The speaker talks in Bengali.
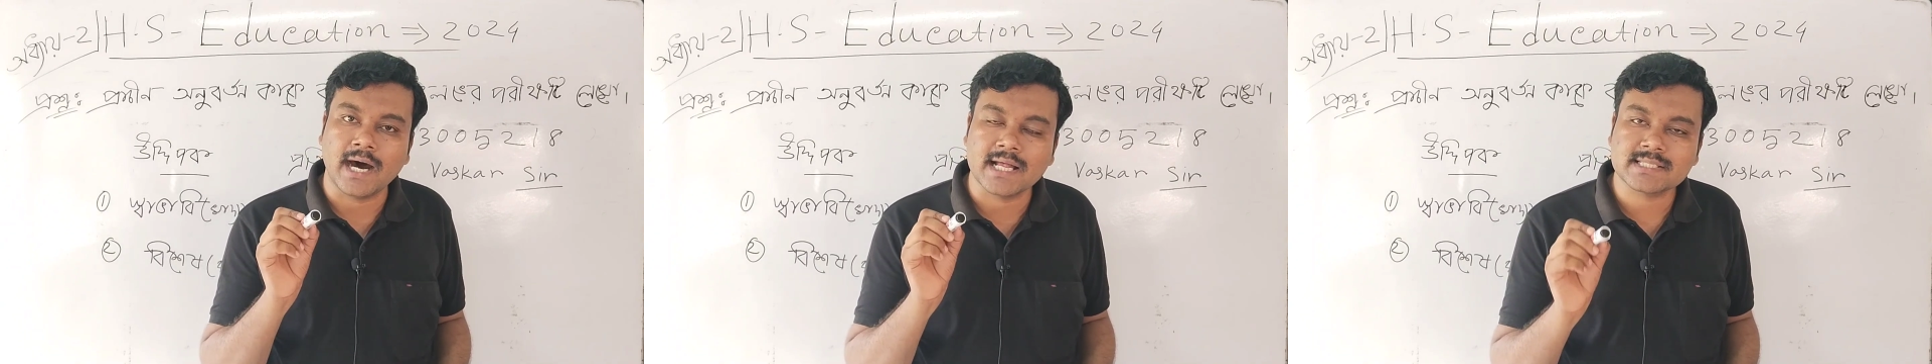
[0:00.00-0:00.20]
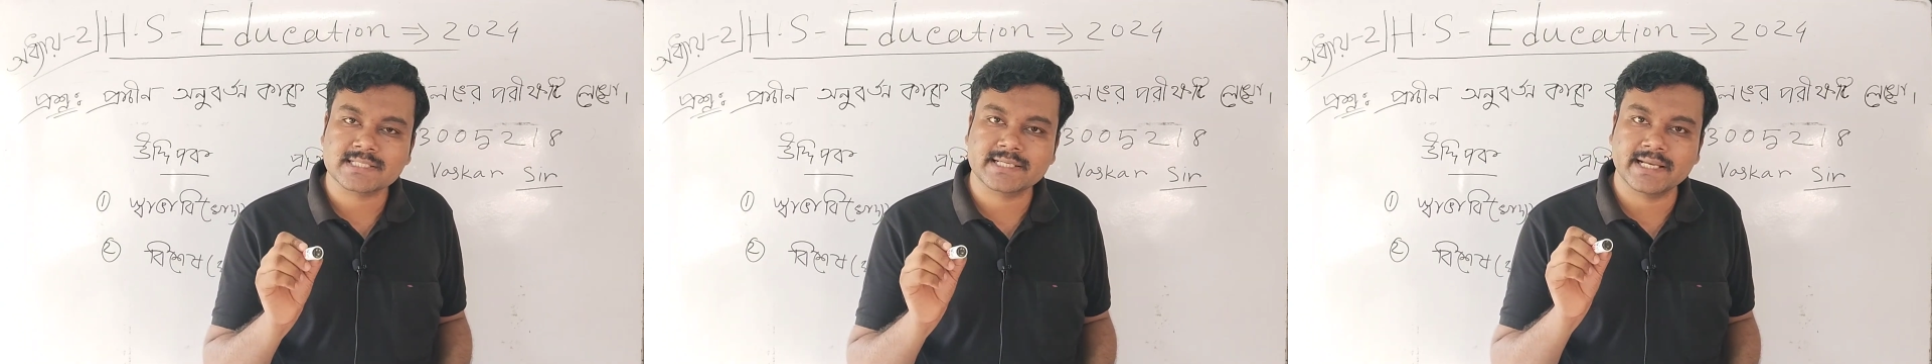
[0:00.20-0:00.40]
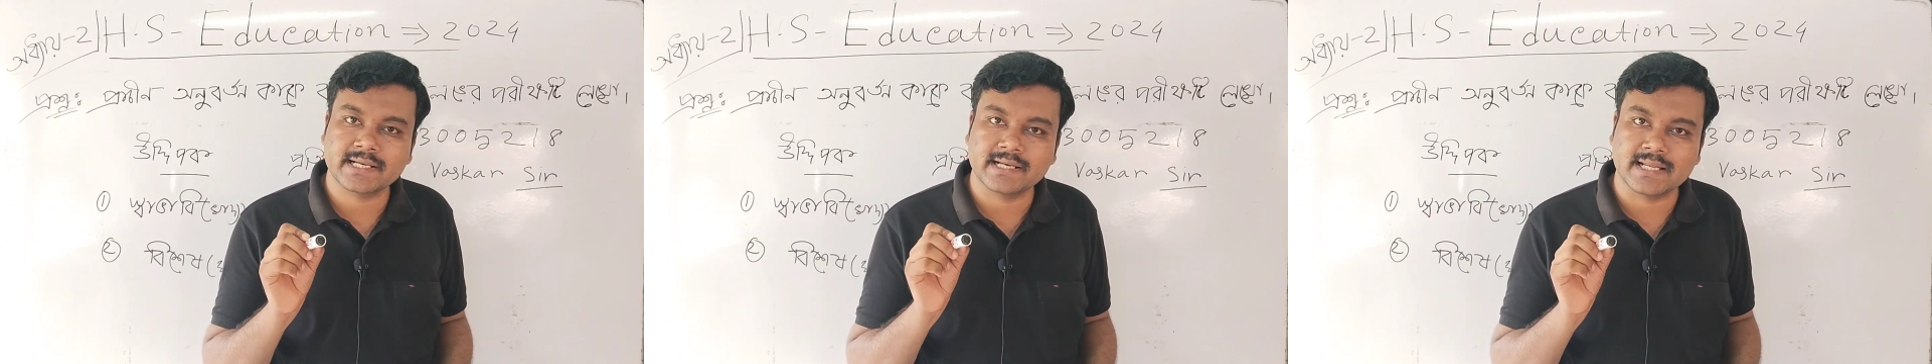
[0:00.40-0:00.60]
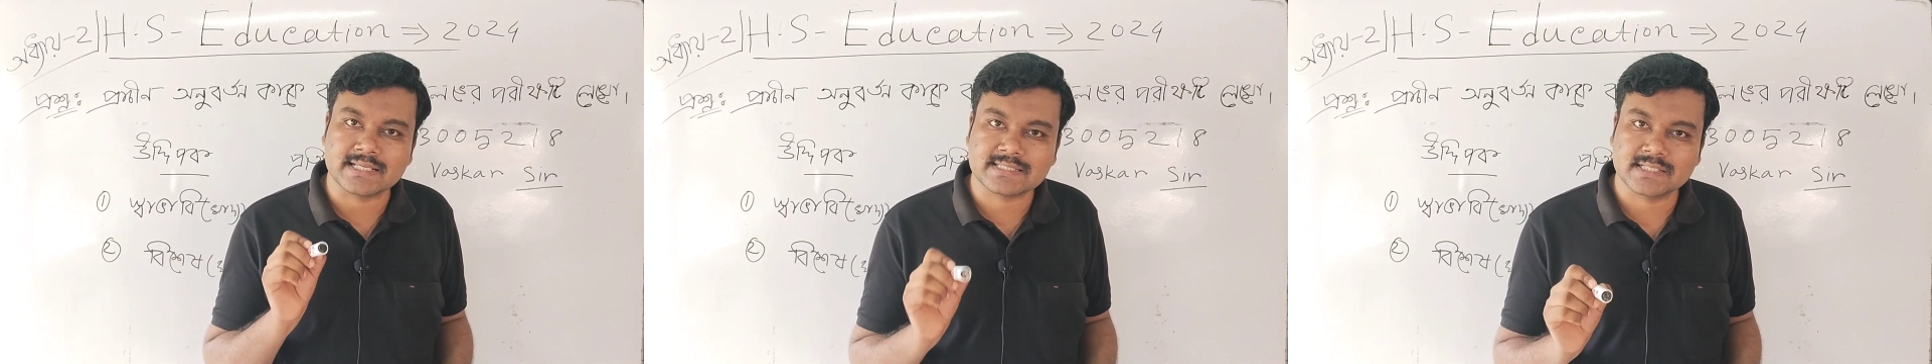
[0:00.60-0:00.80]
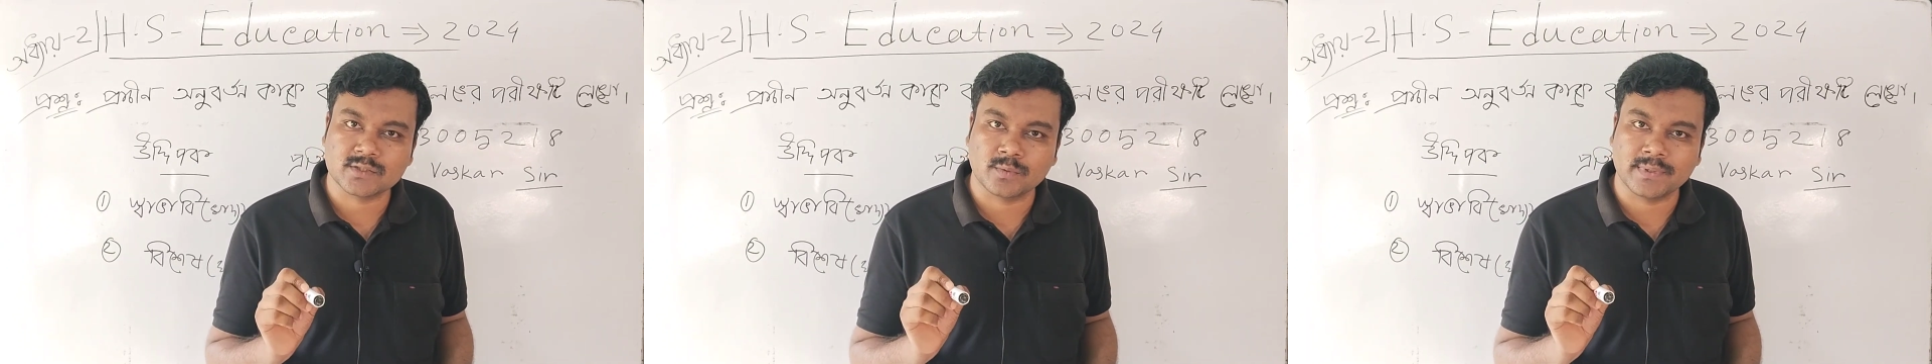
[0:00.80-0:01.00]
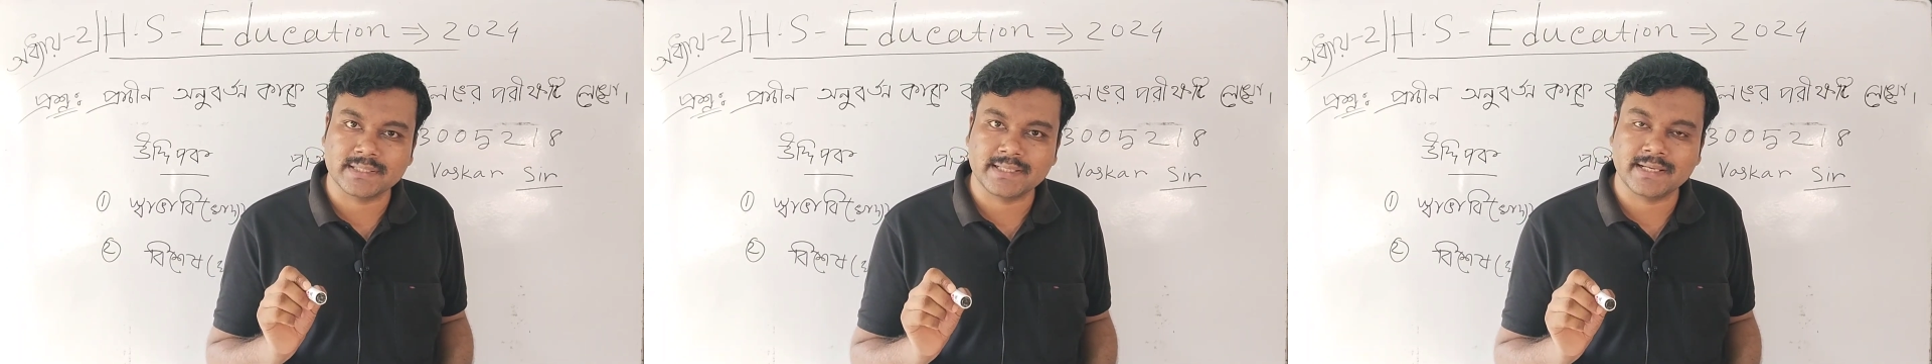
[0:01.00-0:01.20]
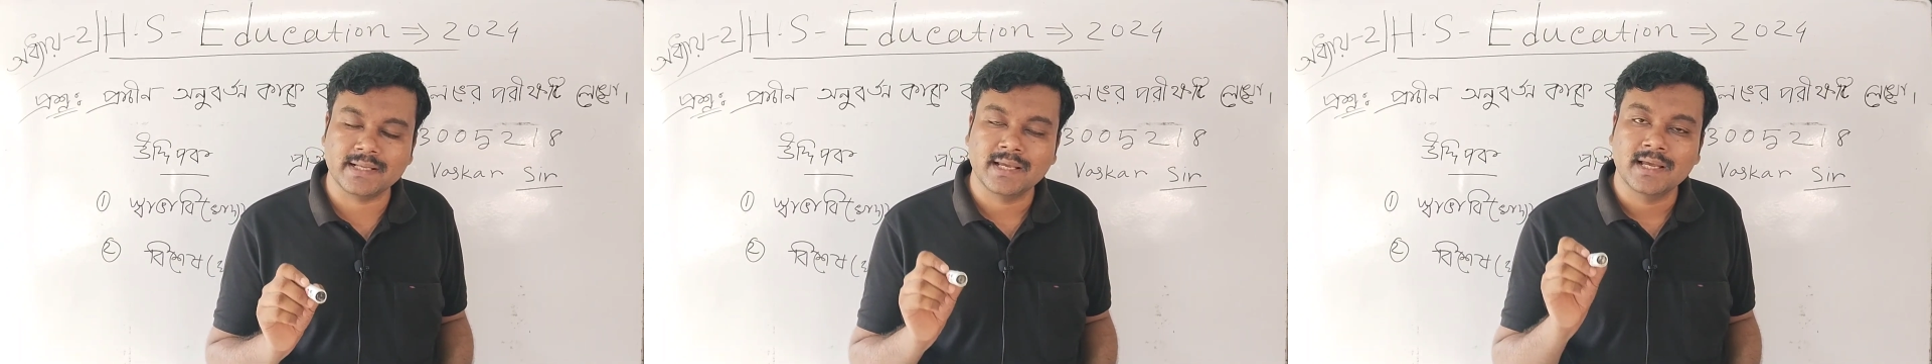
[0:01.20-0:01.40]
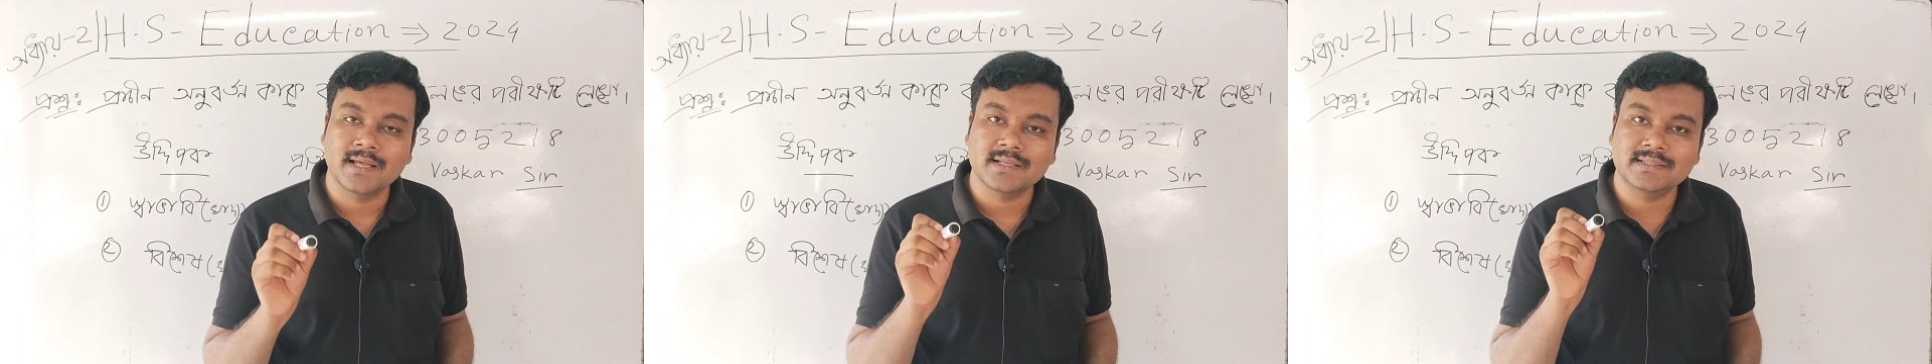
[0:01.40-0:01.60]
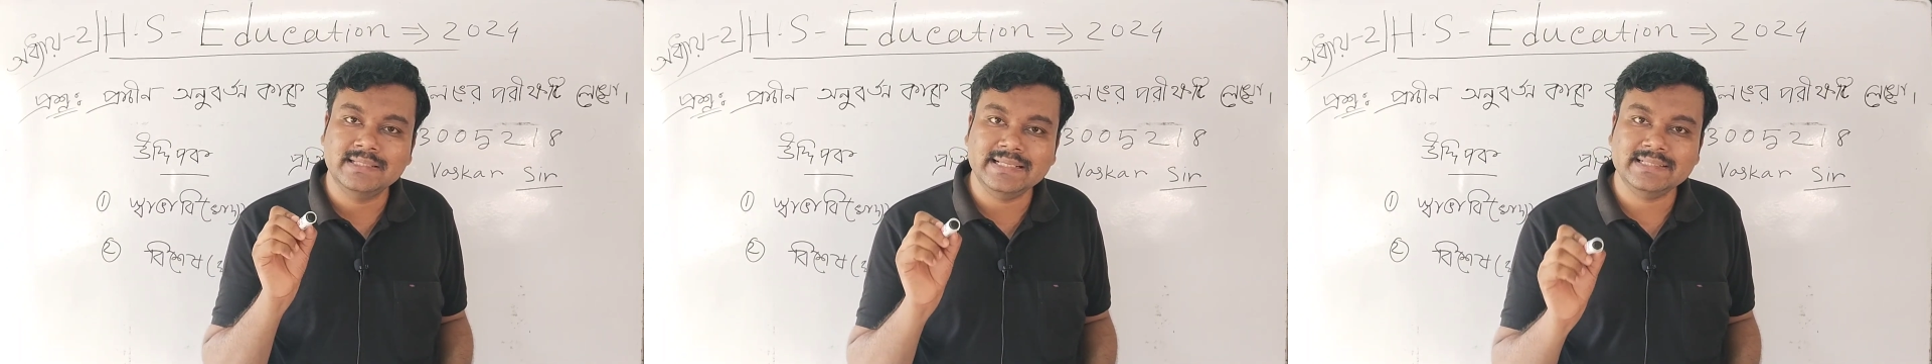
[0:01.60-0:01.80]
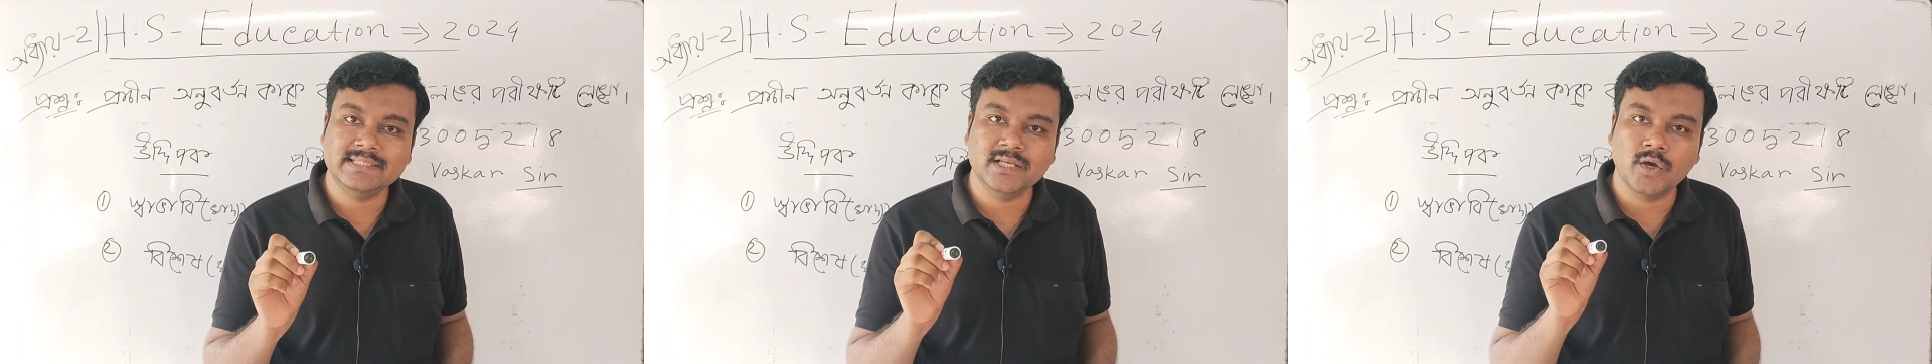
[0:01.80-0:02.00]
আজকের ক্লাসে তোমাদের
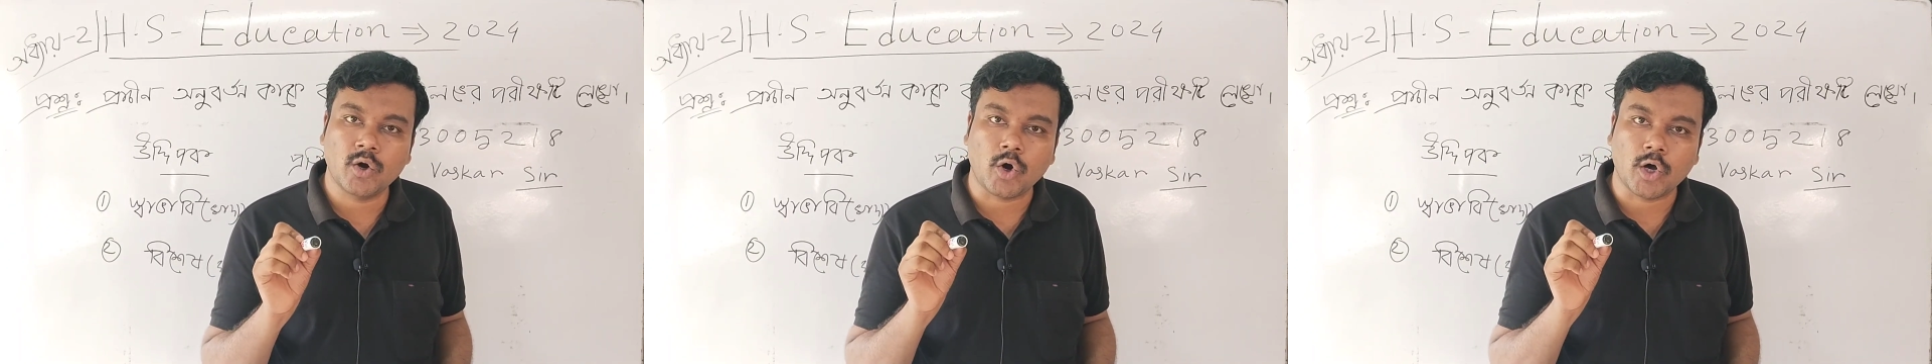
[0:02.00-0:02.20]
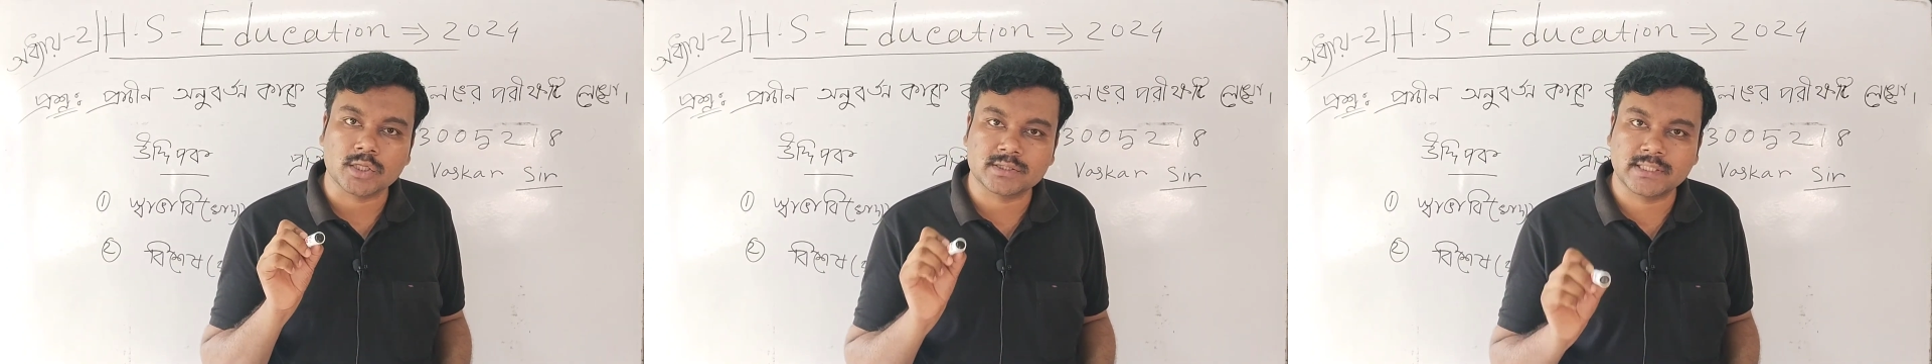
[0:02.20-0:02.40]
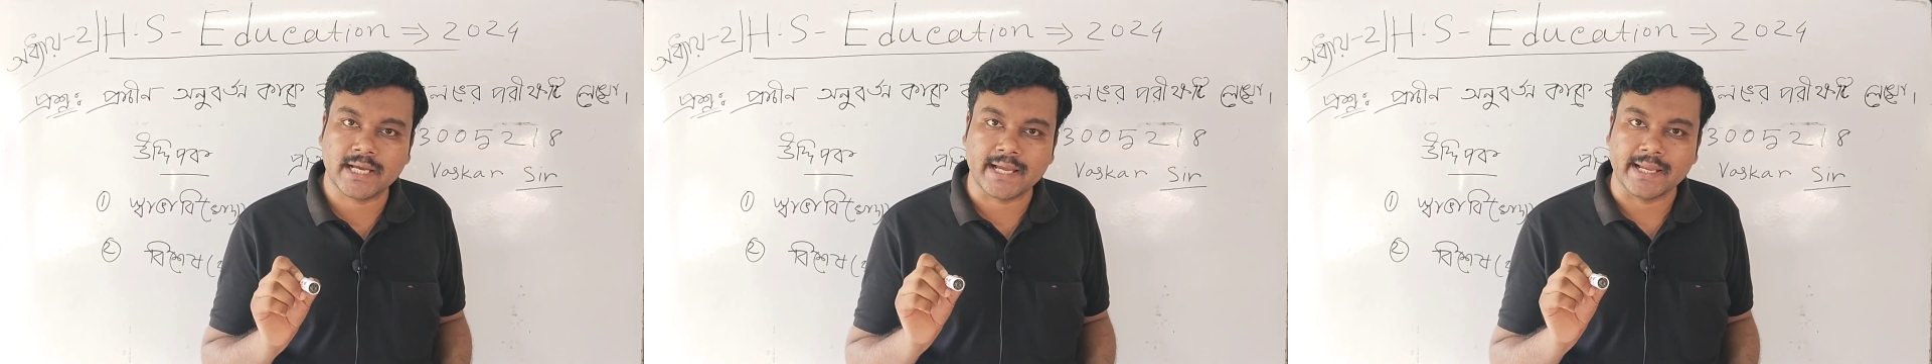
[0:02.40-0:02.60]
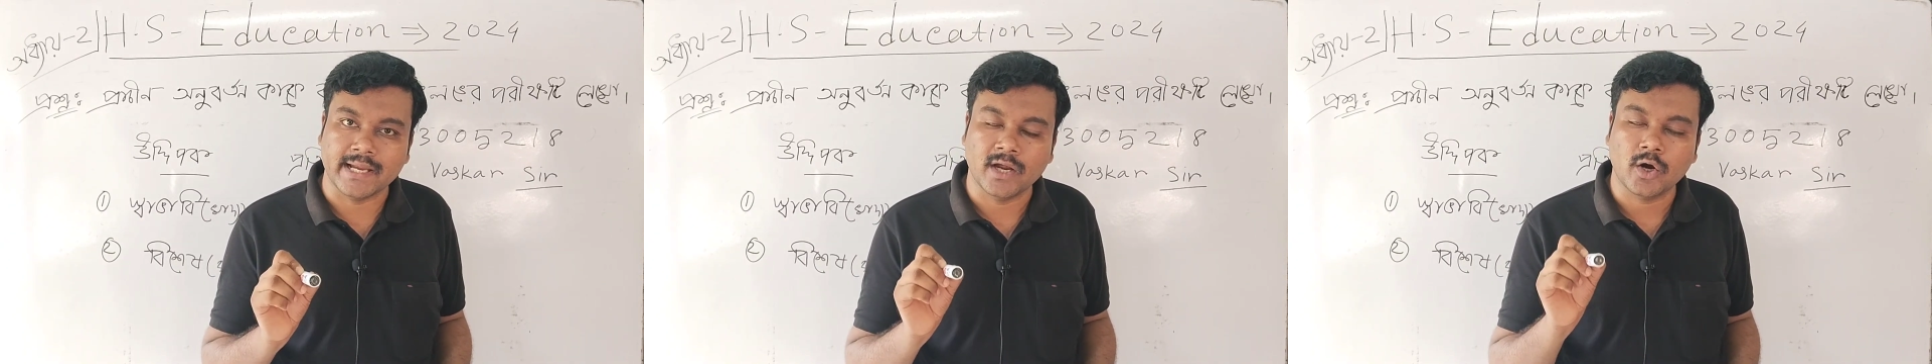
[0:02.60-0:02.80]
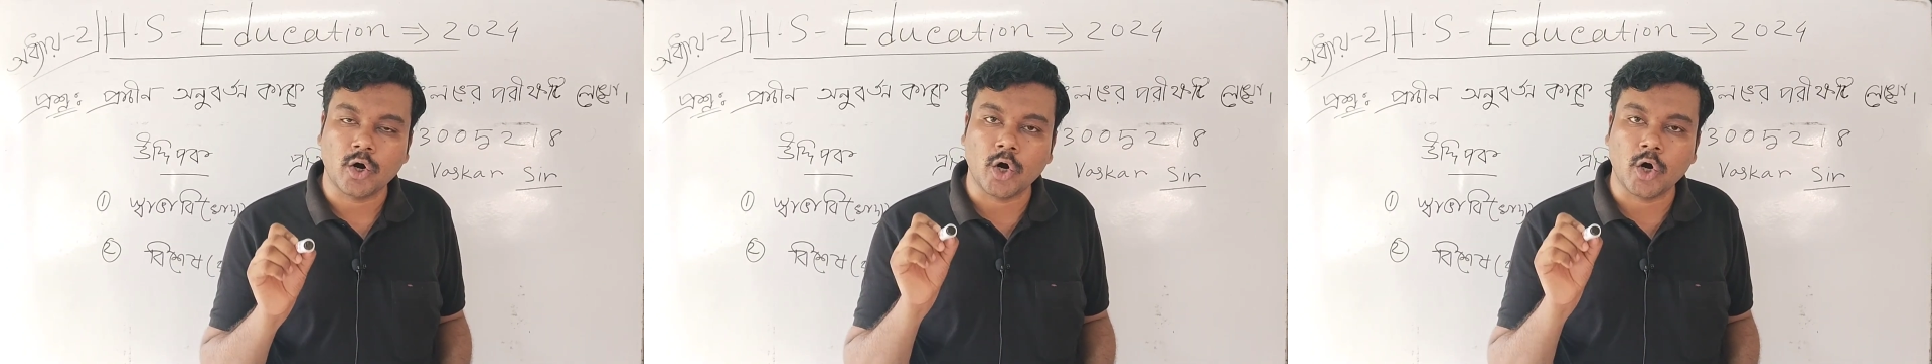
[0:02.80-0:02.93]
দ্বিতীয় অধ্যায়